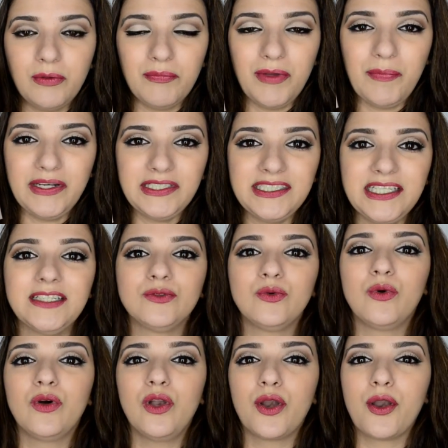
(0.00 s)
Me parece que es
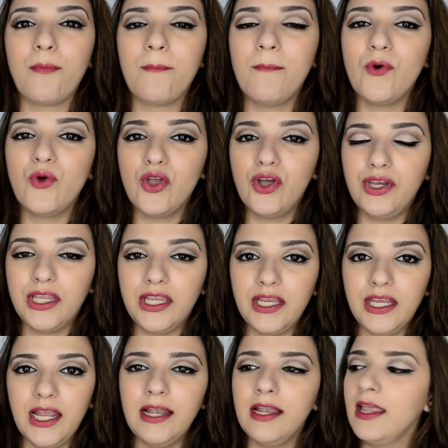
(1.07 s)
un color muy
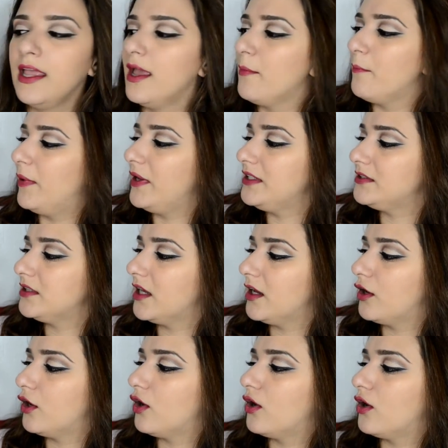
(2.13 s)
original. Parece que,